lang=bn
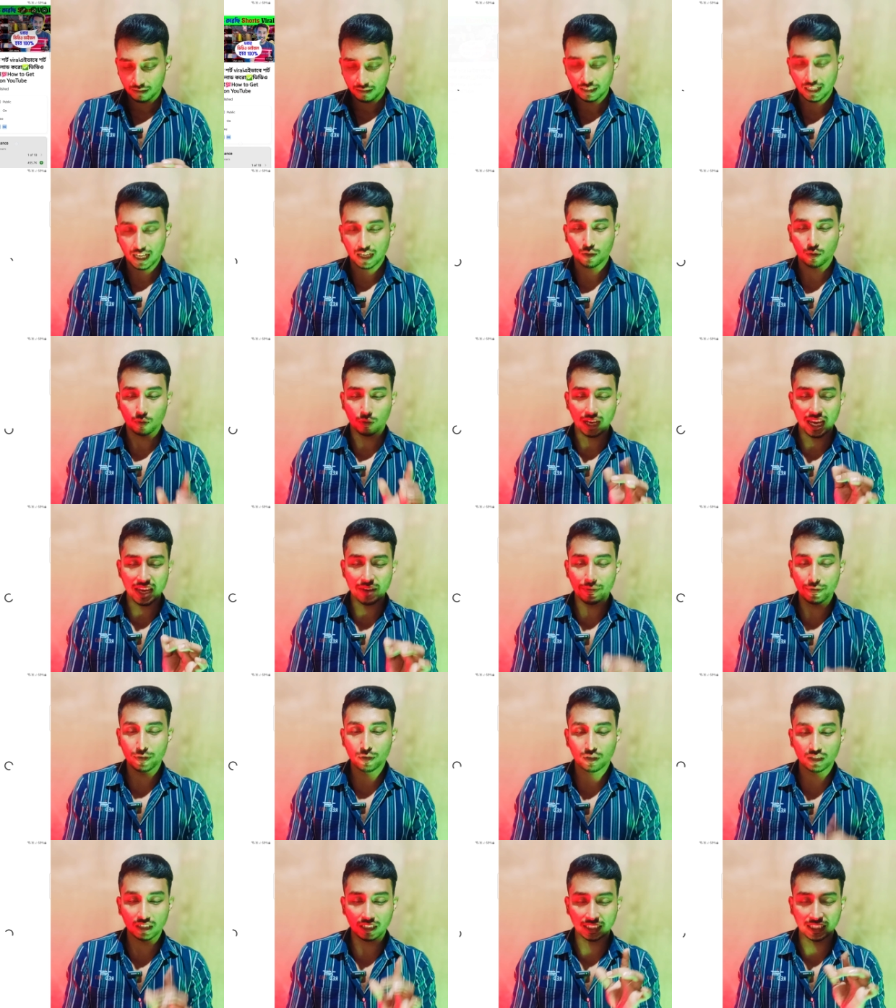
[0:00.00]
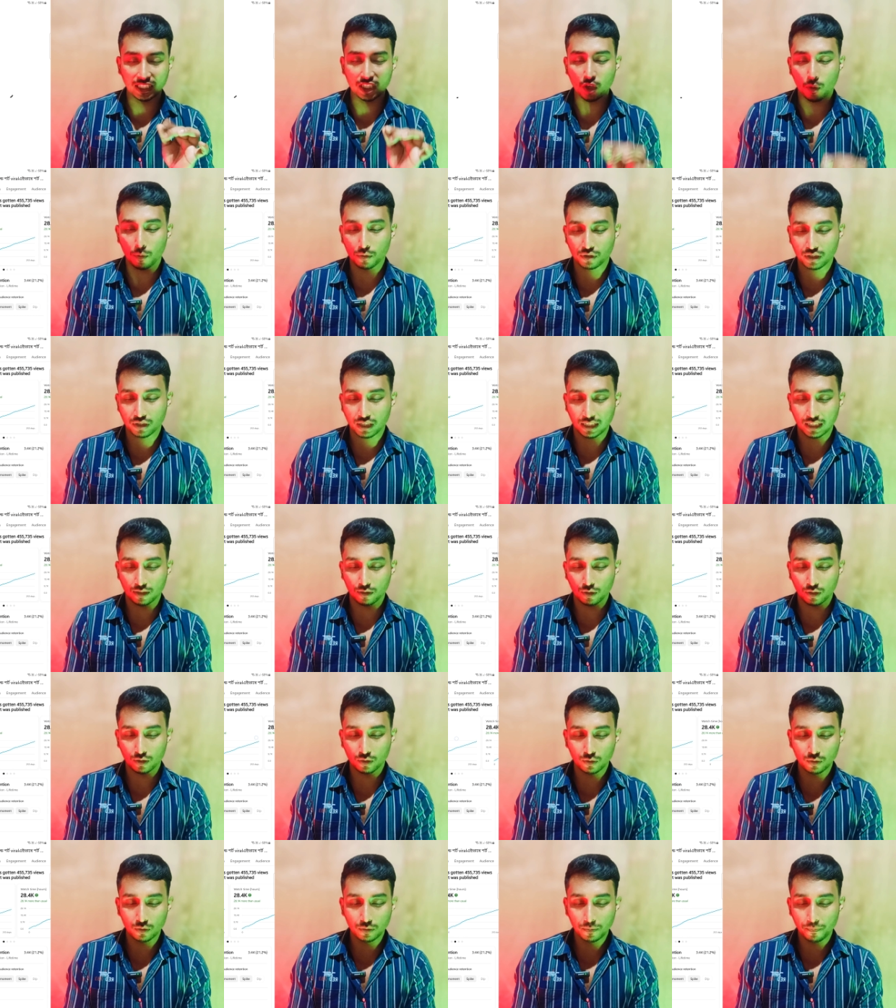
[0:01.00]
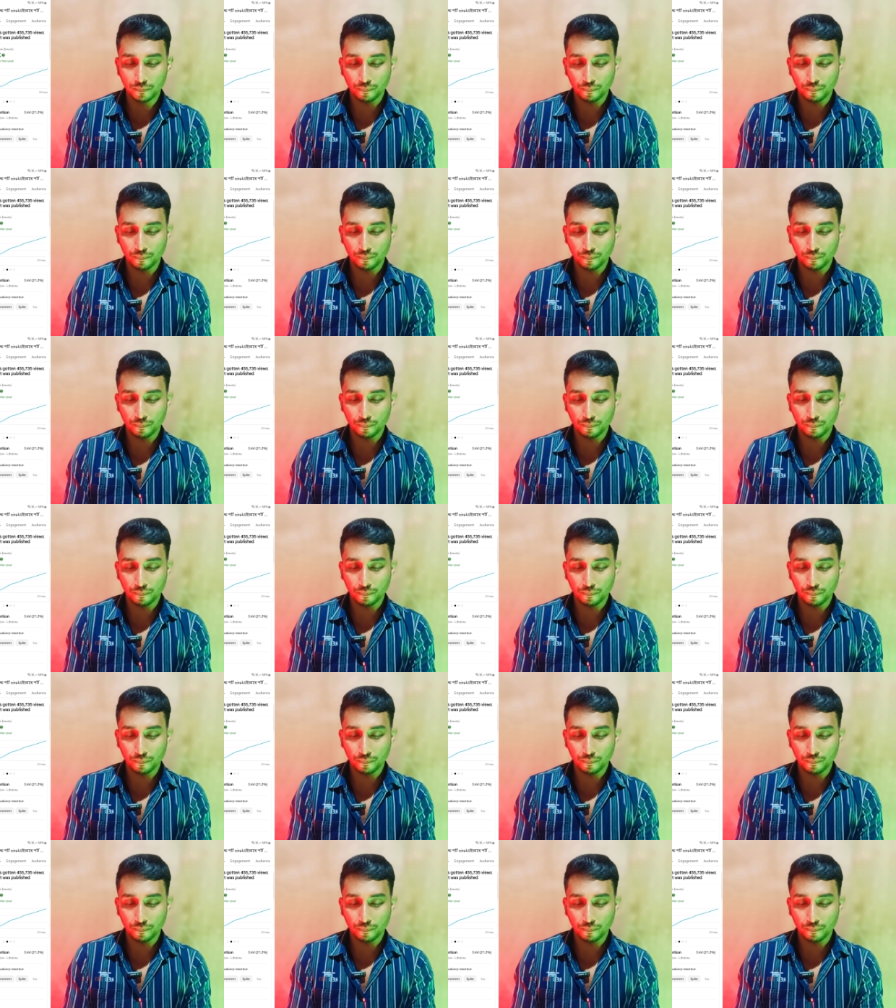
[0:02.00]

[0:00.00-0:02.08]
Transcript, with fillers: দেখো এই ভিডিওটাতে কি অবস্থা দেখো একটু